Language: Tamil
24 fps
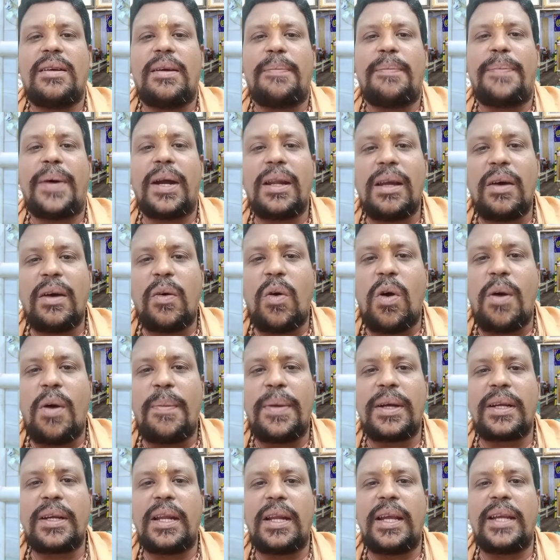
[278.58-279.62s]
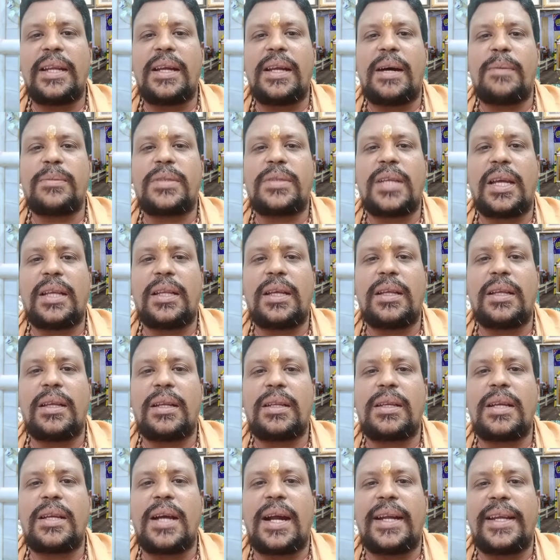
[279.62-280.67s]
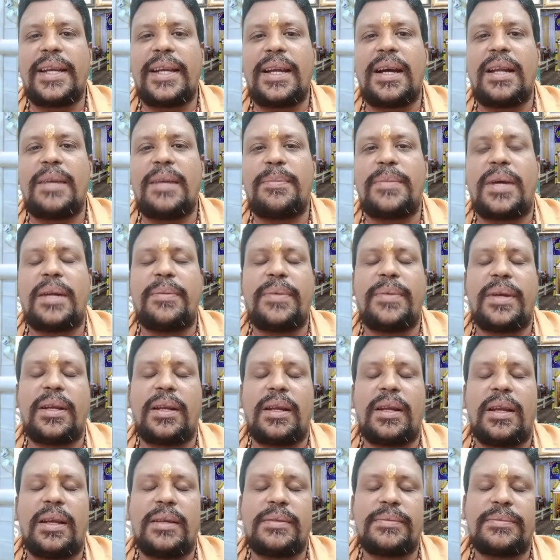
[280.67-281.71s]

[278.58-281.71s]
பல ஓமங்களை நாம் செய்ததற்கு அடையாளம் அன்பர்களே